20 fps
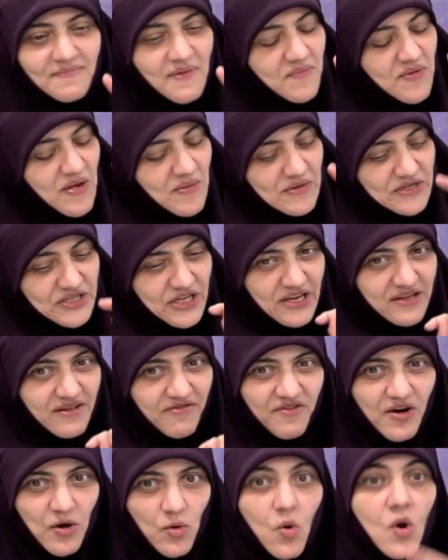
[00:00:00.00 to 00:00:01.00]
ما بيعملش
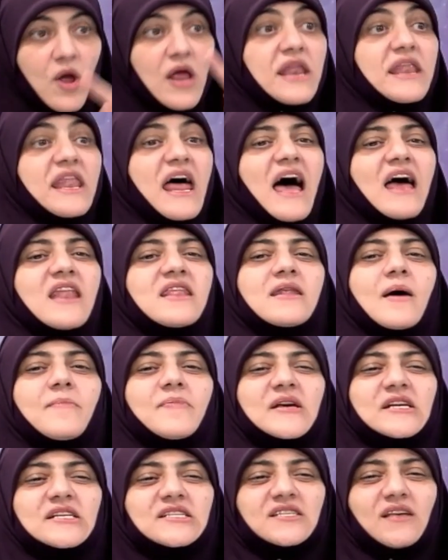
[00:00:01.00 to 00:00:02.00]
كده في اخوه نهى
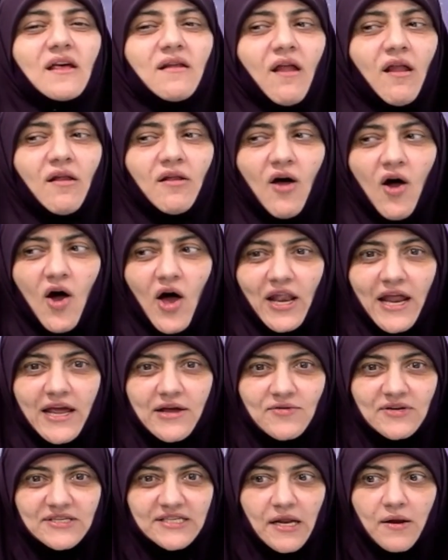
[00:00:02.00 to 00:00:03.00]
النبي صلى الله
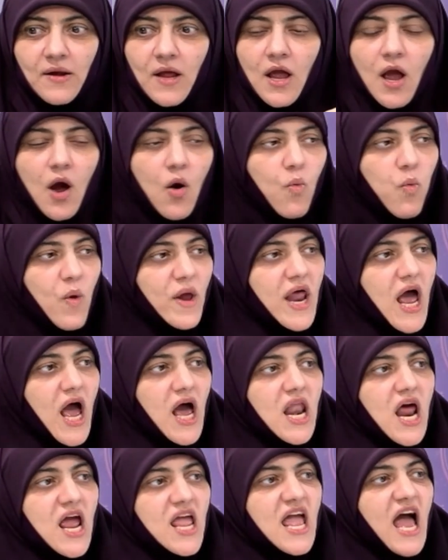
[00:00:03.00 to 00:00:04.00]
عليه وسلم هو انا
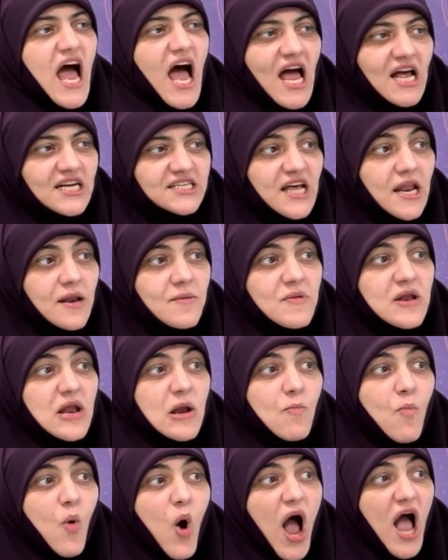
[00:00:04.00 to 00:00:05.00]
هلاقي احسن من
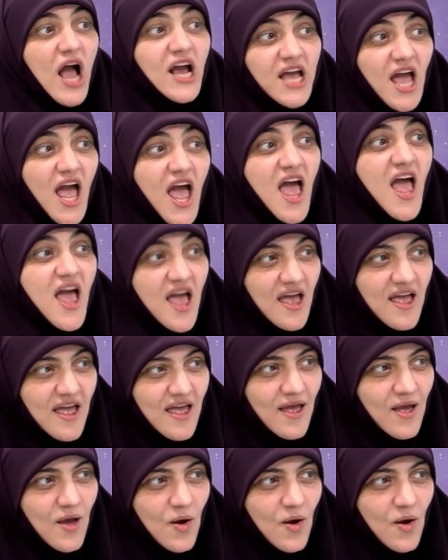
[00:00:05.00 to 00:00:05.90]
المحاكاه